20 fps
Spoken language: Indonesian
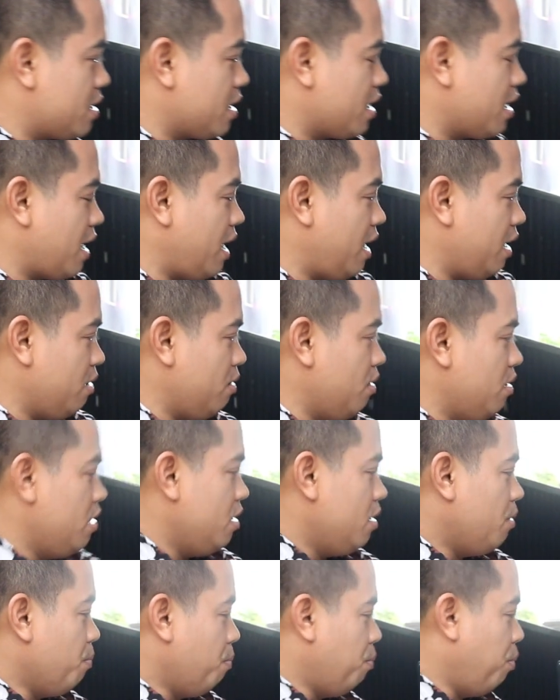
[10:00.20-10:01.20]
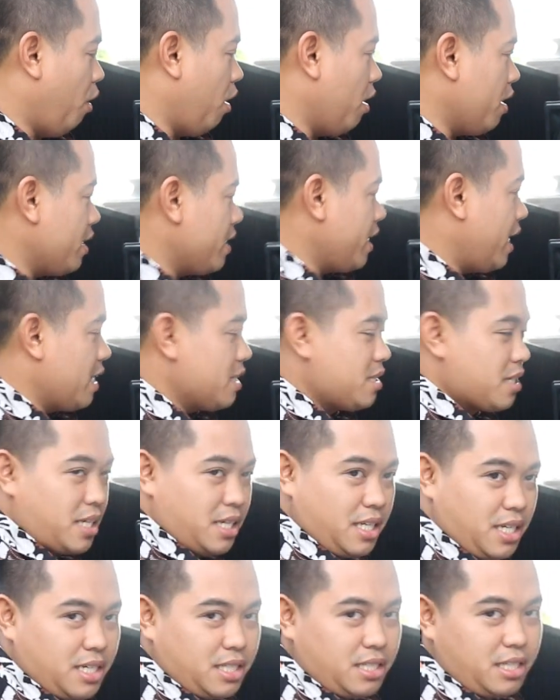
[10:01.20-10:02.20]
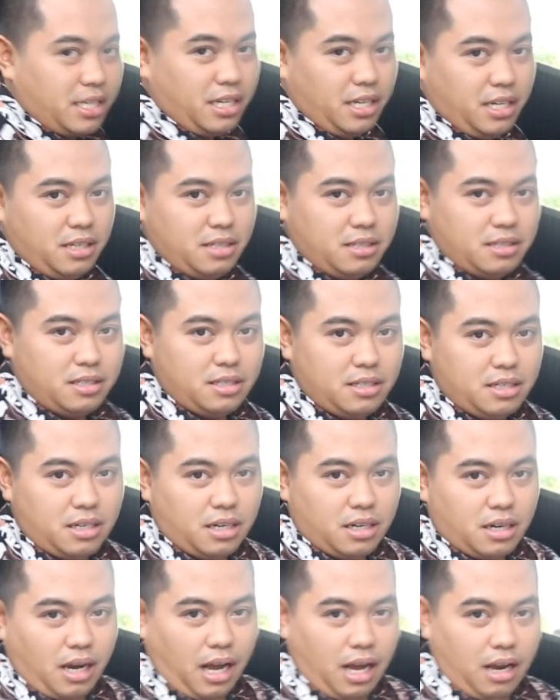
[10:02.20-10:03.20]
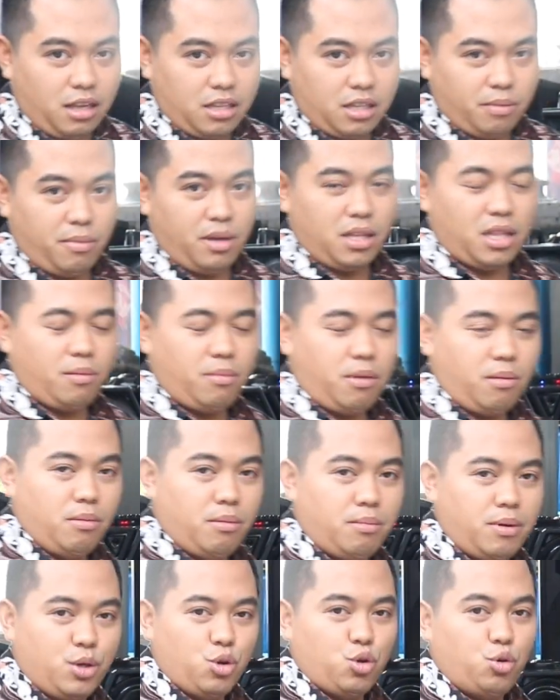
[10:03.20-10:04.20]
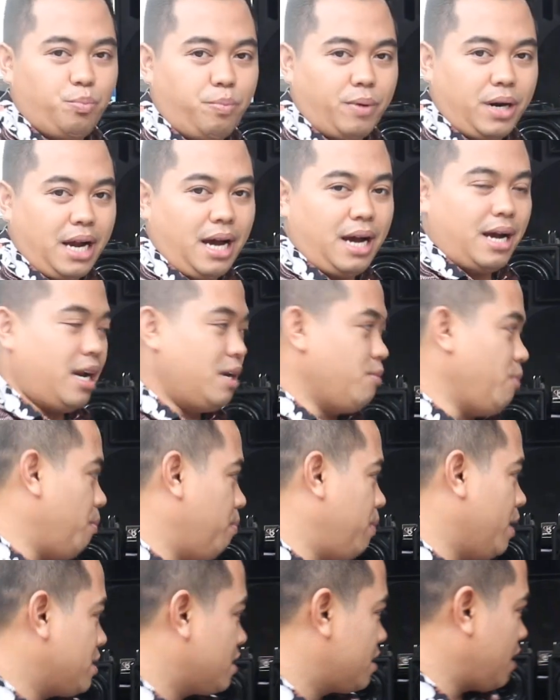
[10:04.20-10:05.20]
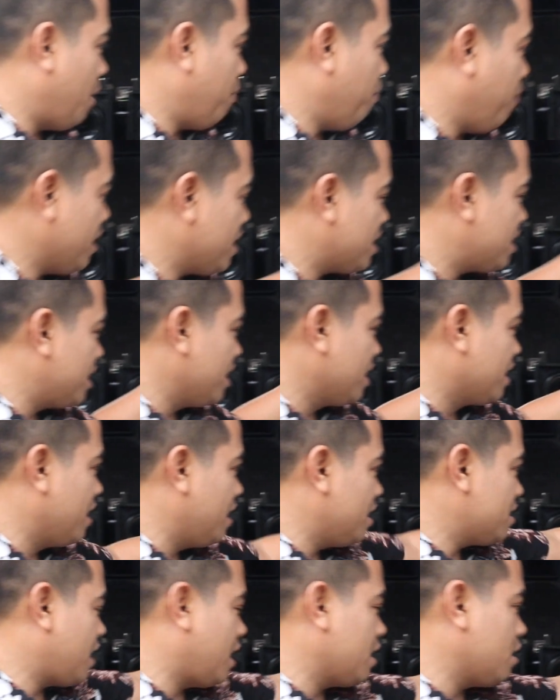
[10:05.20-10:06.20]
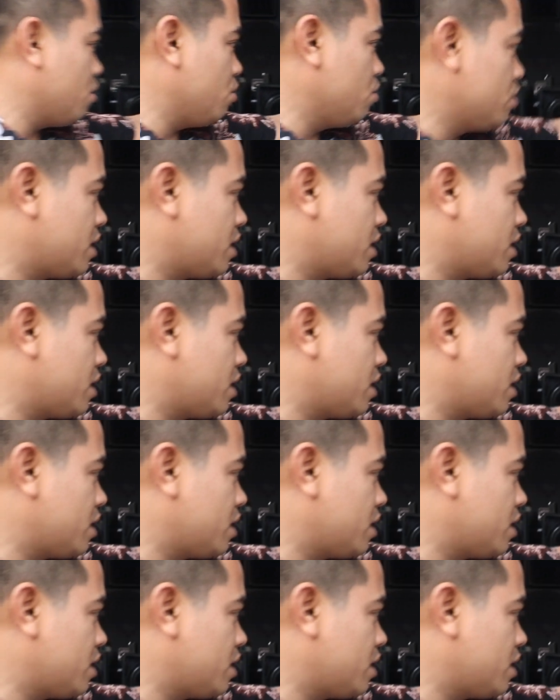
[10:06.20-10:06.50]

dengan box yang segini gede kalau teman-teman membeli Hooper AK15 dapat single satu